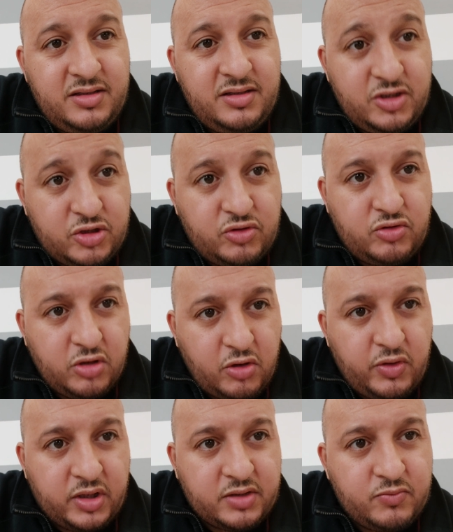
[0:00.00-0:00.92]
يشدوها
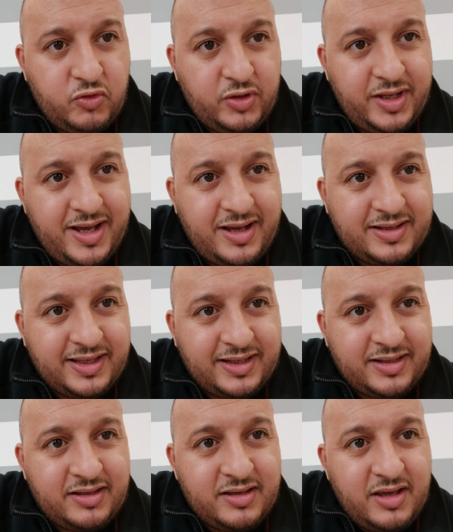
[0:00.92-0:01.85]
ويحكموا عليها
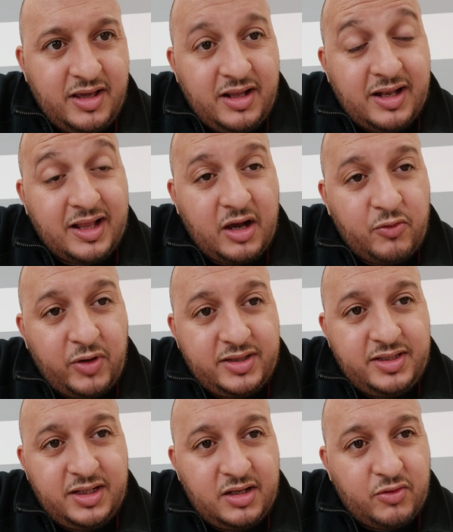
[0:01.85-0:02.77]
يعني لقاو
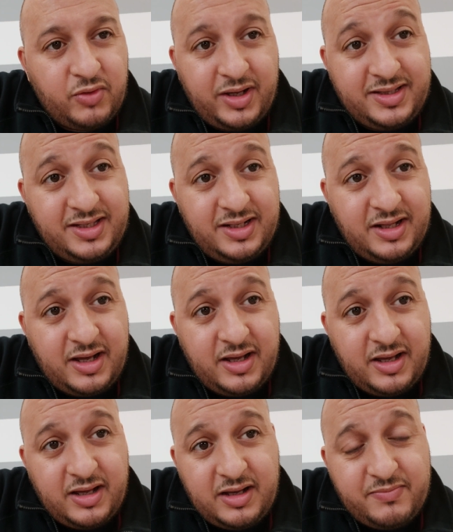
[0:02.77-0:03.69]
ادله
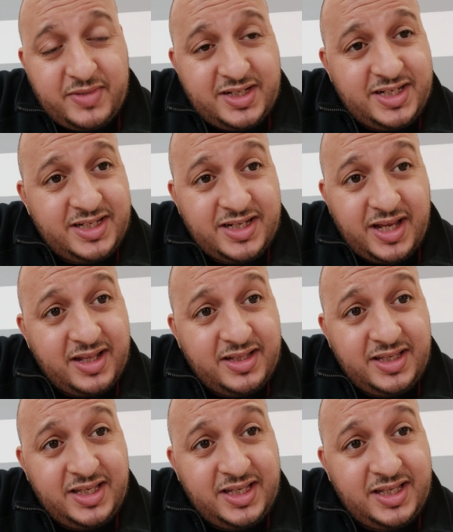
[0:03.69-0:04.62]
وادله ماشي شي
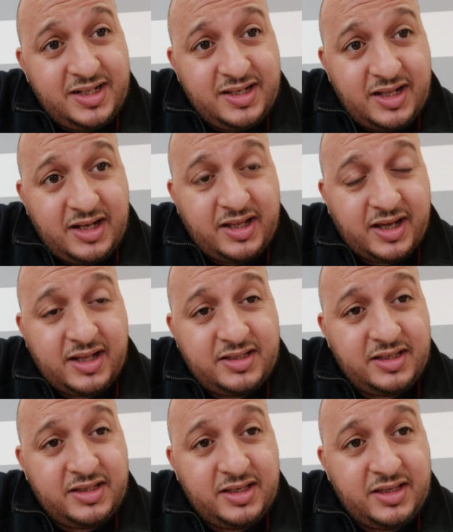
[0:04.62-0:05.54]
ادله اللي
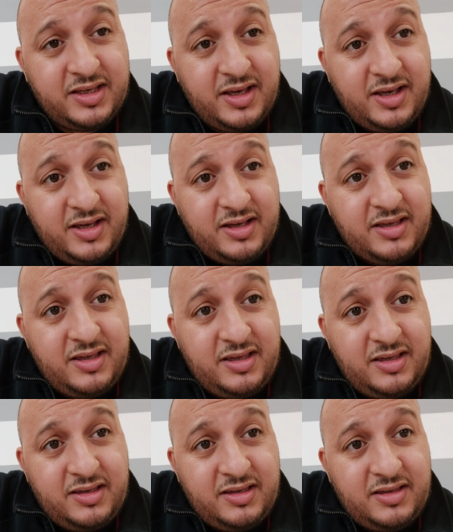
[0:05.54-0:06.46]
غاديين
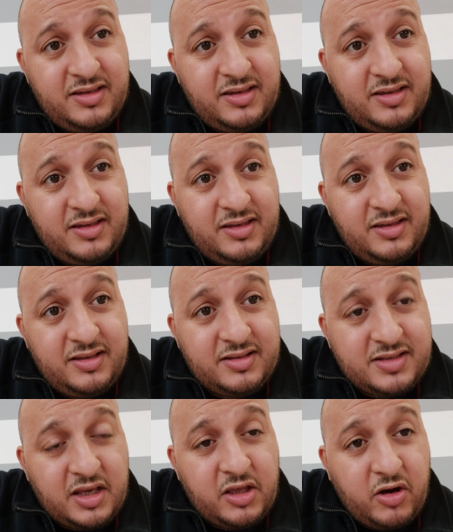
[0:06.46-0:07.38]

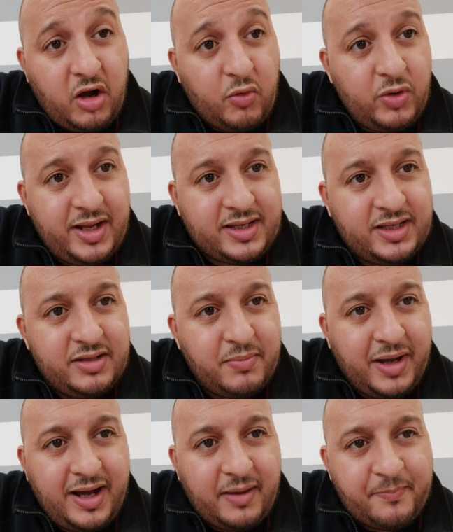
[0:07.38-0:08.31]
يزيروها ولكن
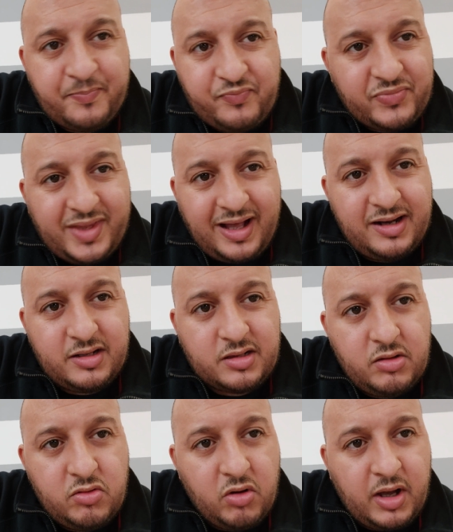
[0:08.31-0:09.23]
مع قله
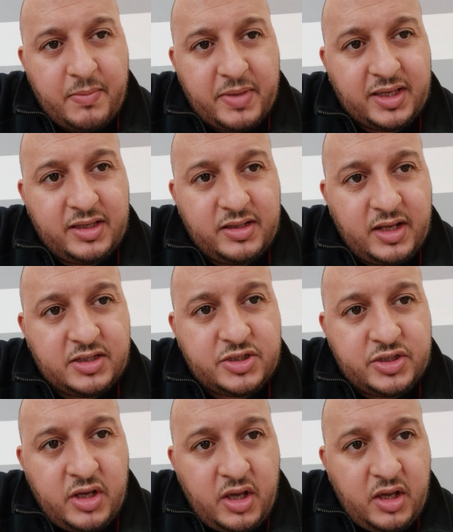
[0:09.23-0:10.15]
اللغه ما
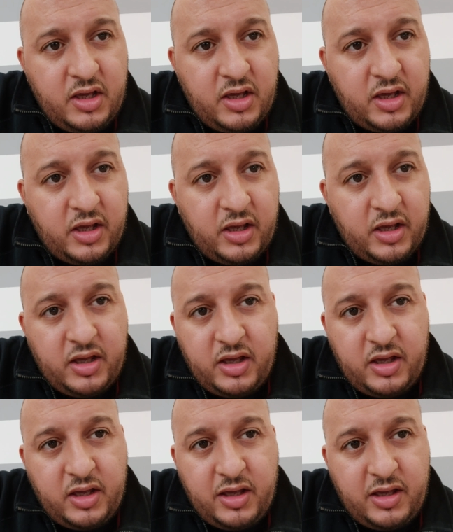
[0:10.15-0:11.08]
كايناش
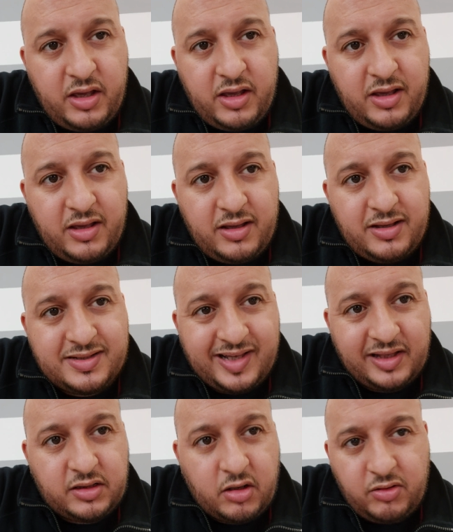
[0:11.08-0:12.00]
أه
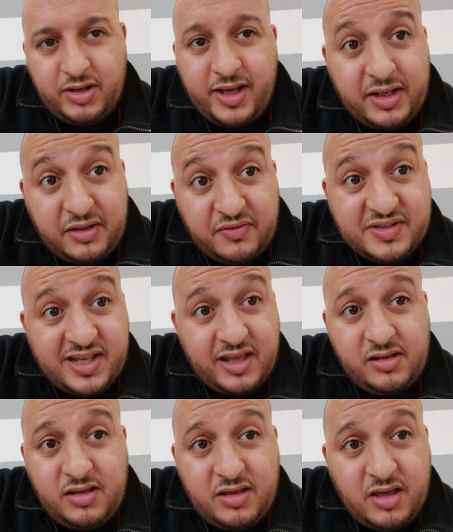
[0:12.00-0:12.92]
سيطروا عليها
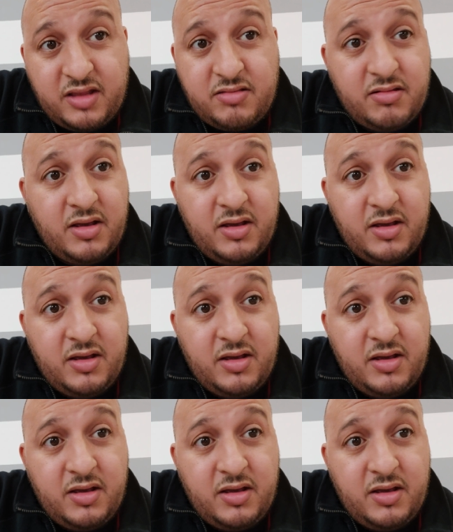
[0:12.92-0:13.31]
نفسانيا